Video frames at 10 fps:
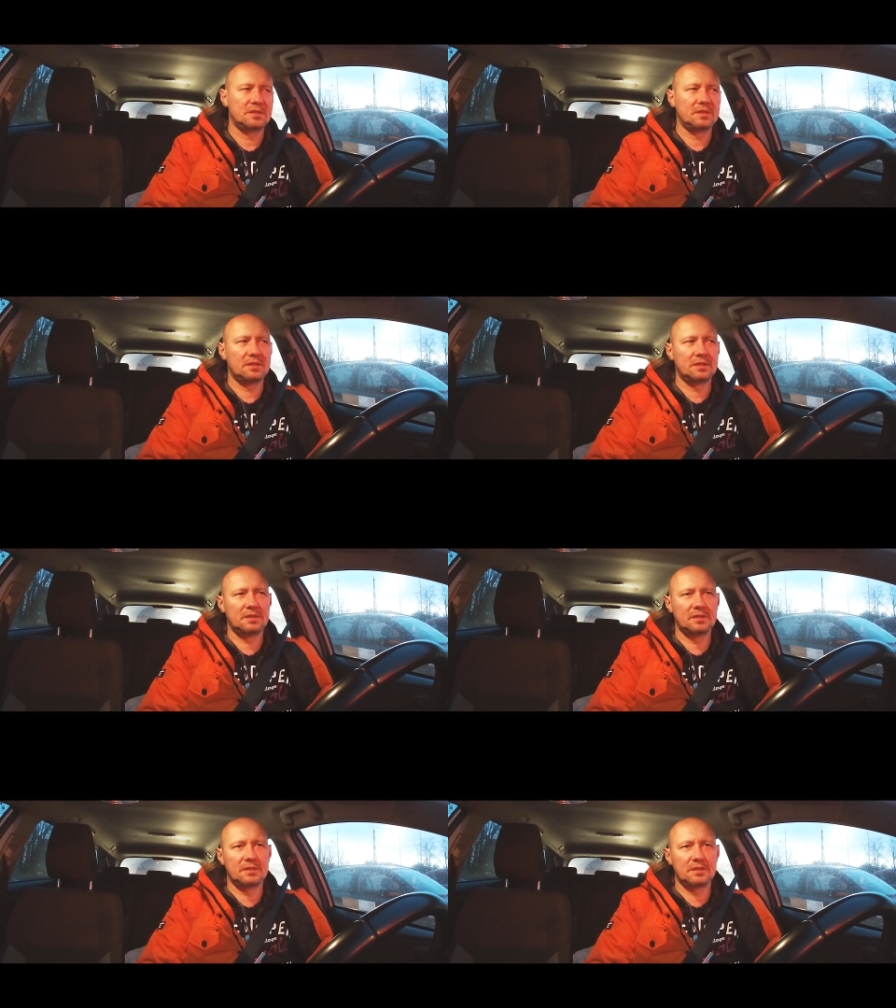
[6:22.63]

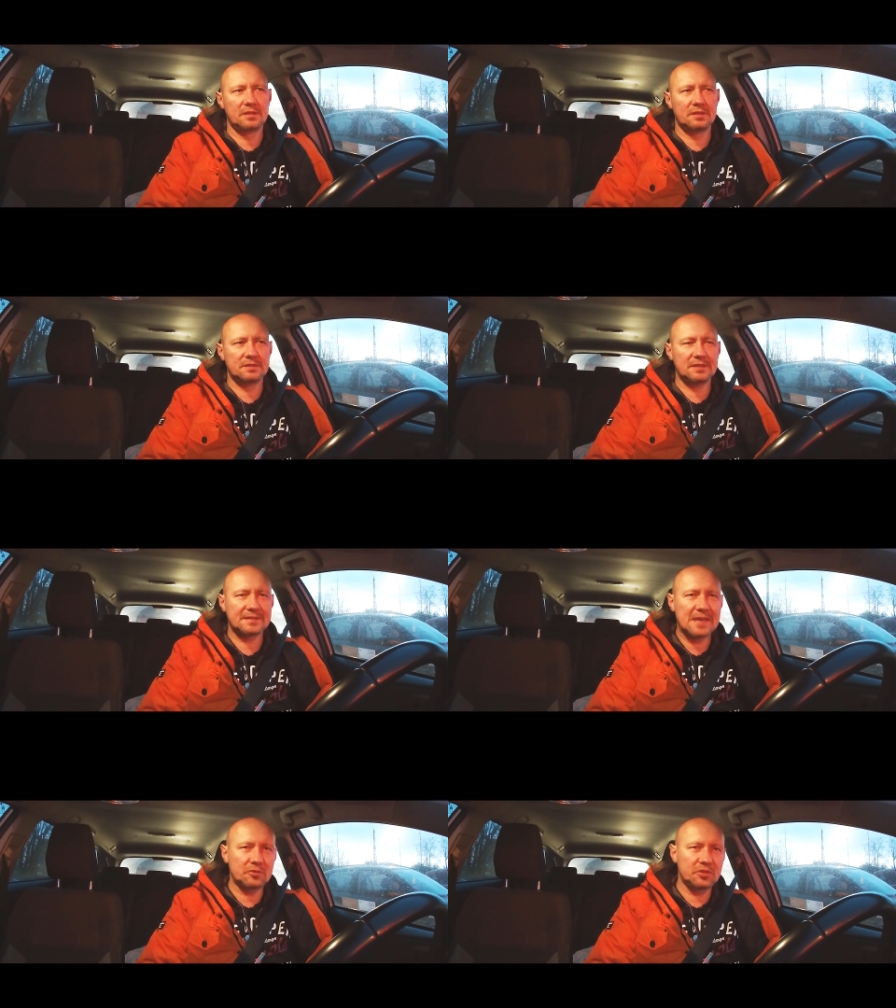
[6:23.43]
E, ten
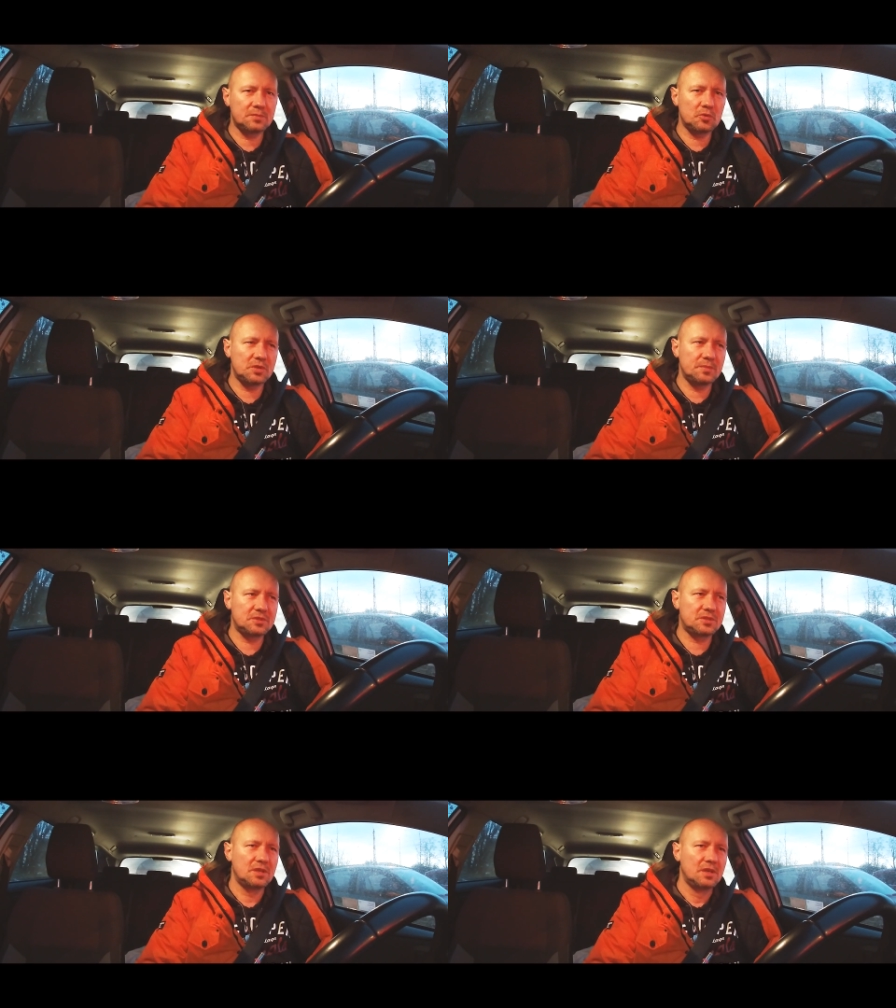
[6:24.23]
scouting musi
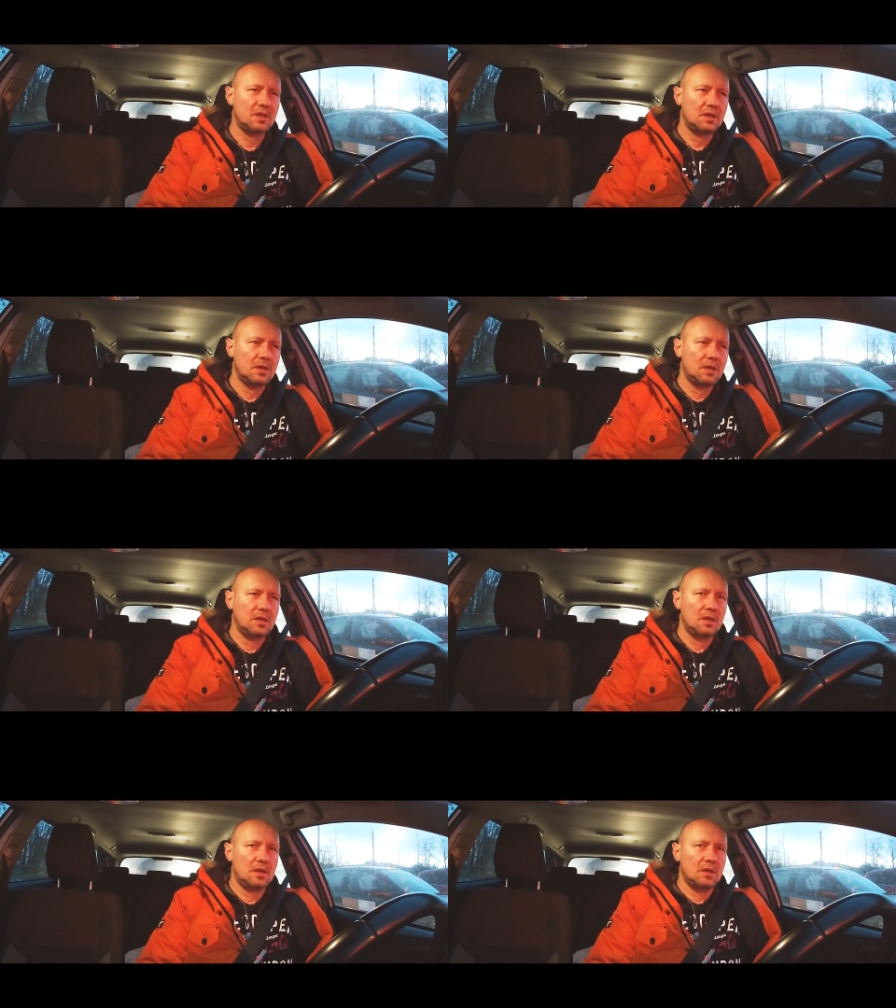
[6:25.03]
być
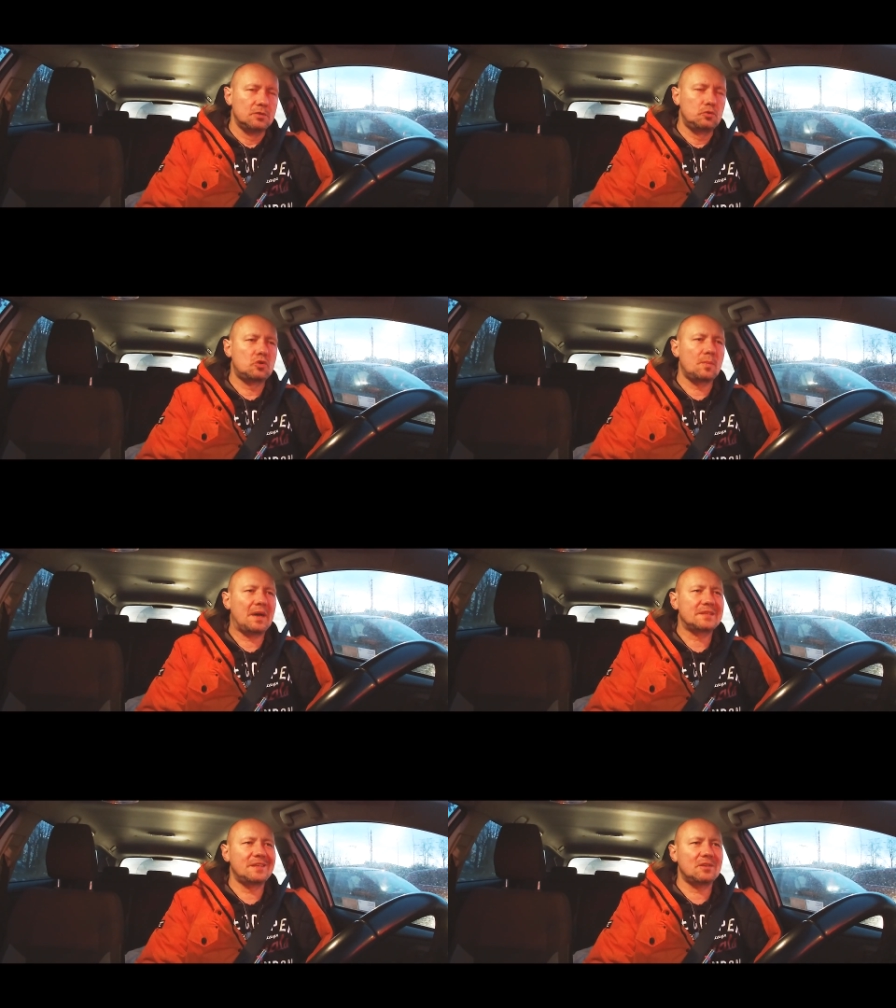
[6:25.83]
dużo
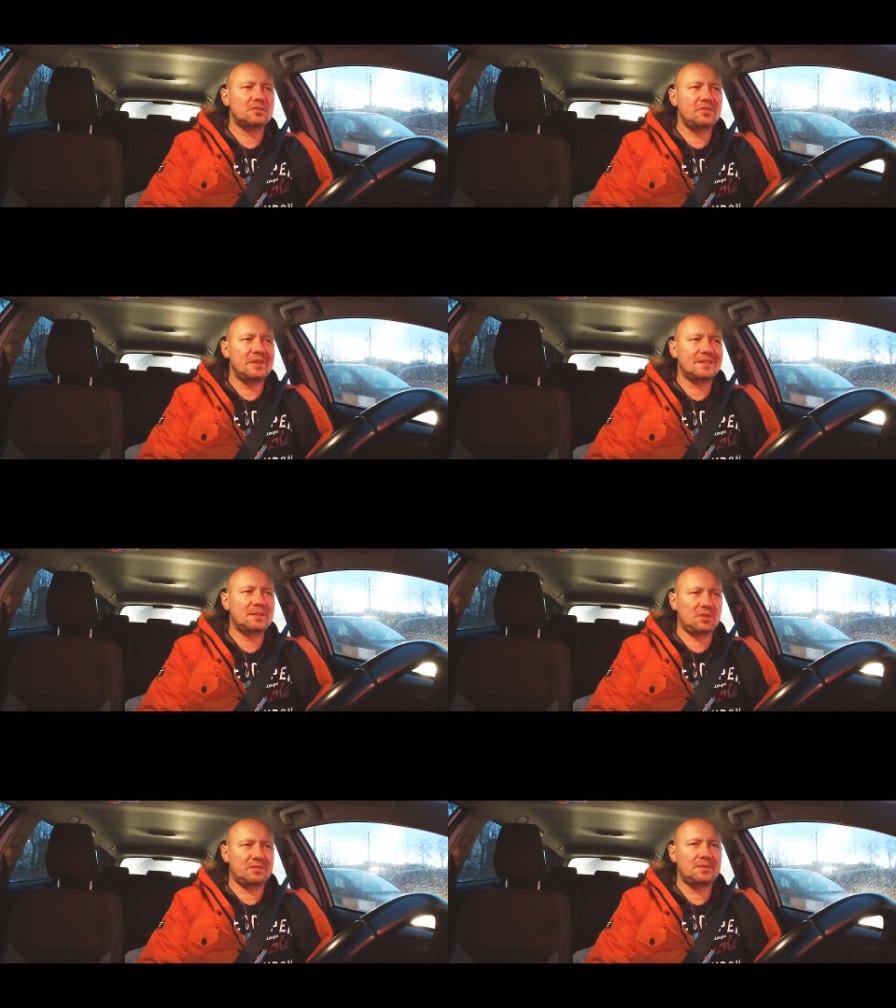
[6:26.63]
bardziej
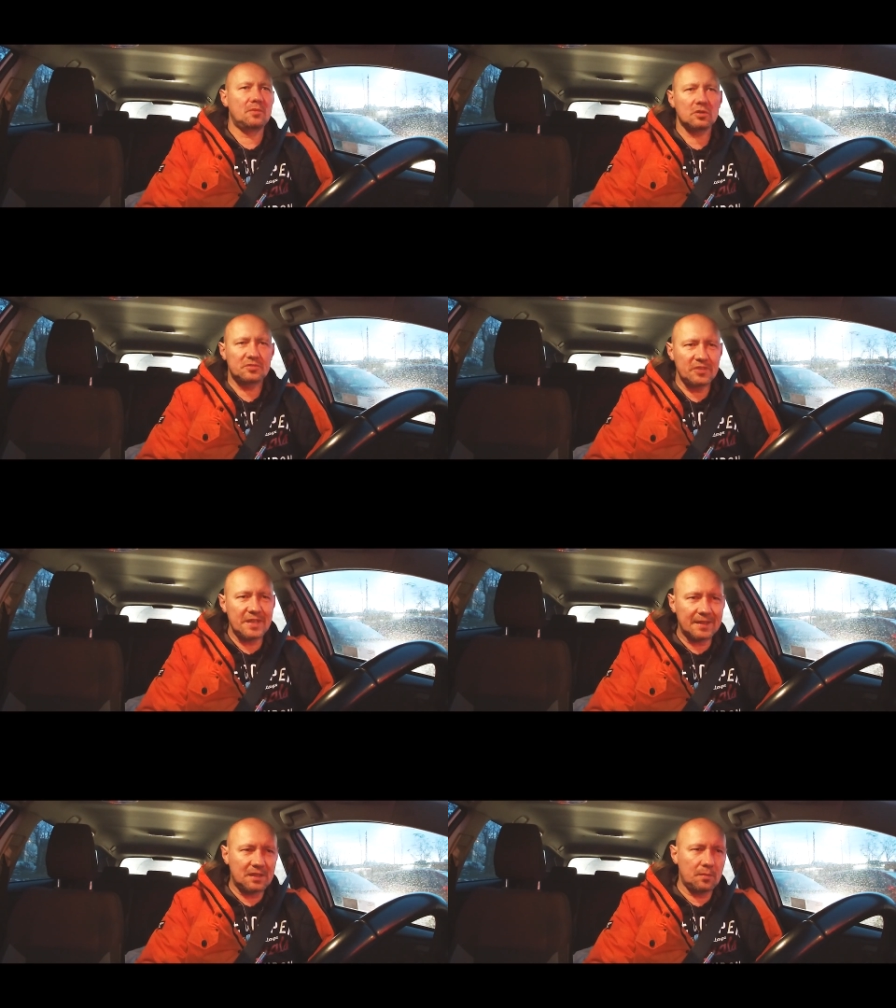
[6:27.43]
rozwinięty, przede wszystkim
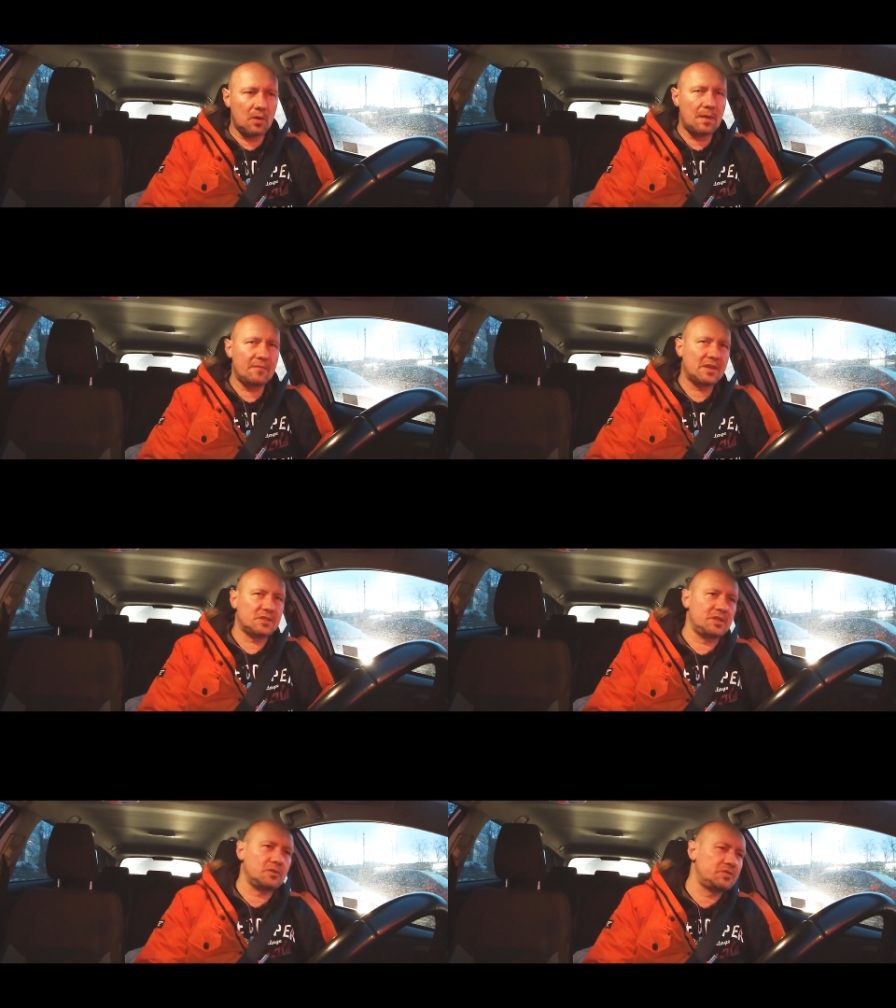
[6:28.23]
rozwinięty, bo mam
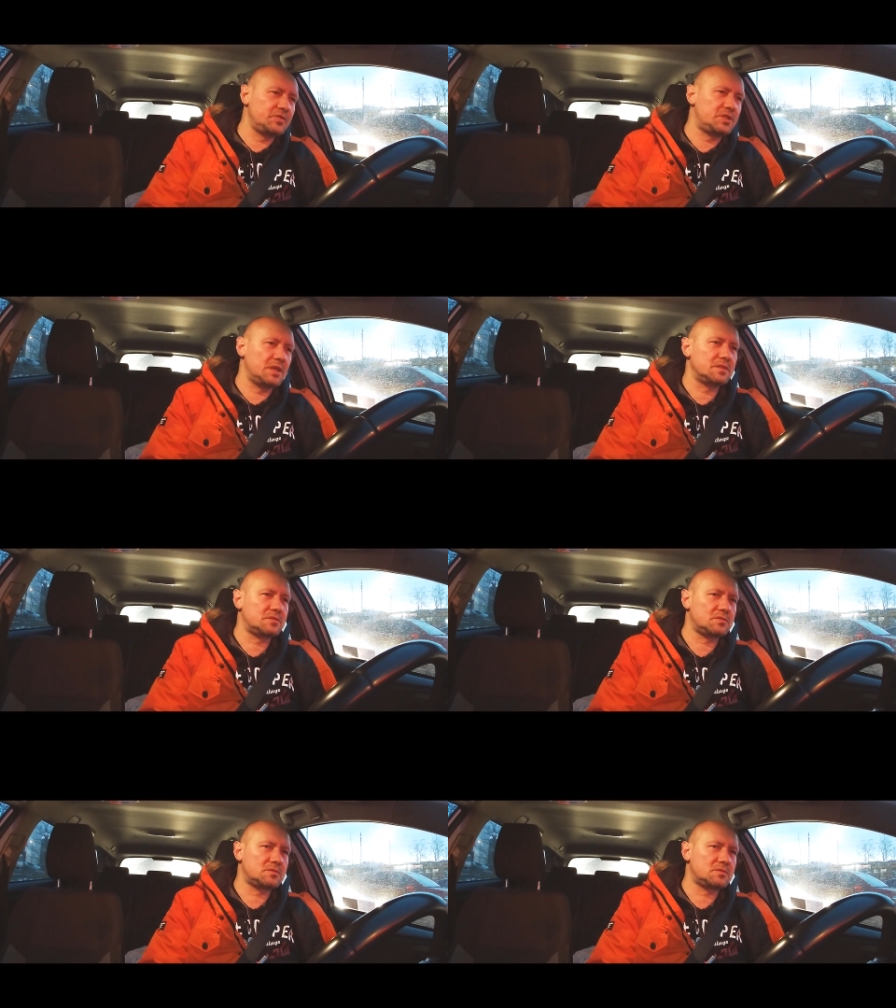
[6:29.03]
wrażenie, oczywiście